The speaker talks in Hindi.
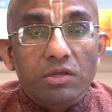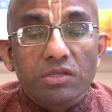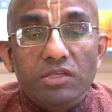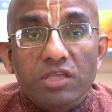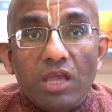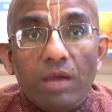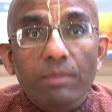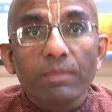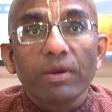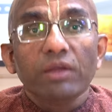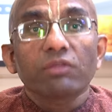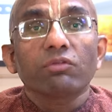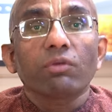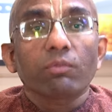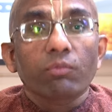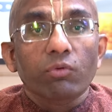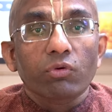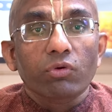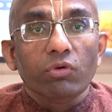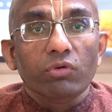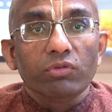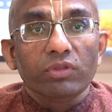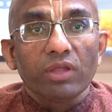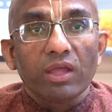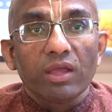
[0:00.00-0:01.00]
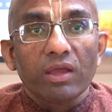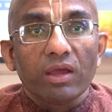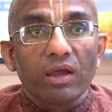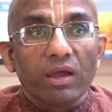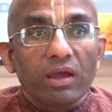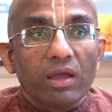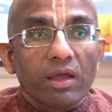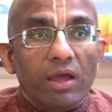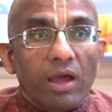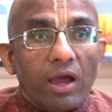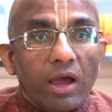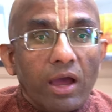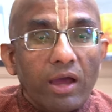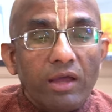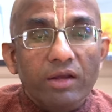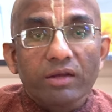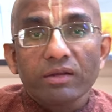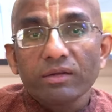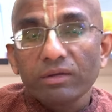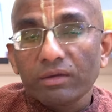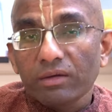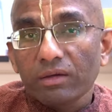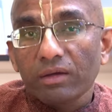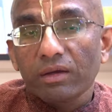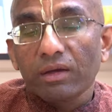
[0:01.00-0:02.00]
यह महत्वपूर्ण होता है हर
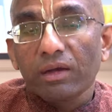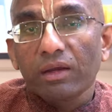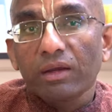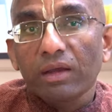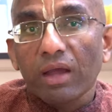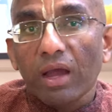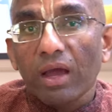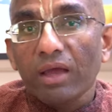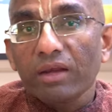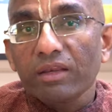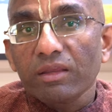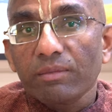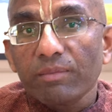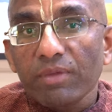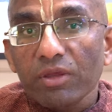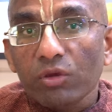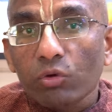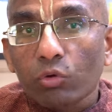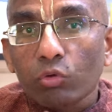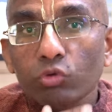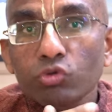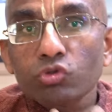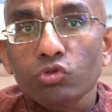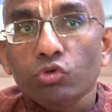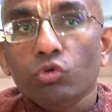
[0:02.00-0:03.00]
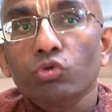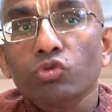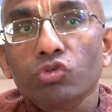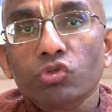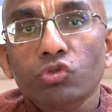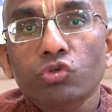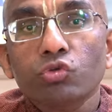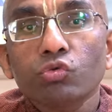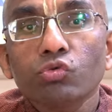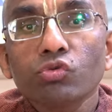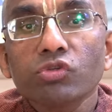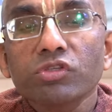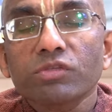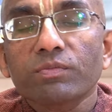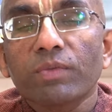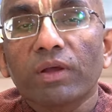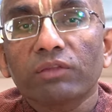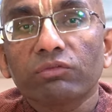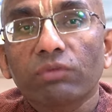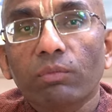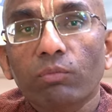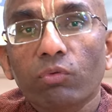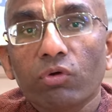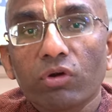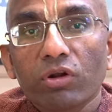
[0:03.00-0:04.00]
कार्य में कुछ कुछ टूल्स
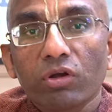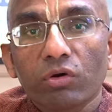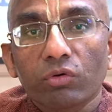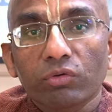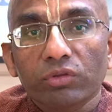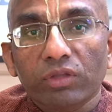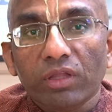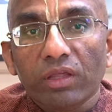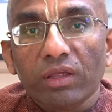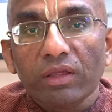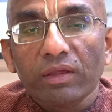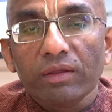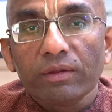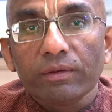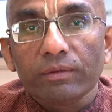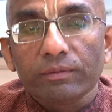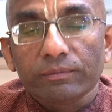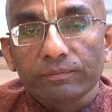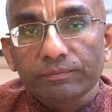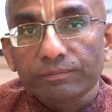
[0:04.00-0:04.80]
महत्वपूर्ण होते हैं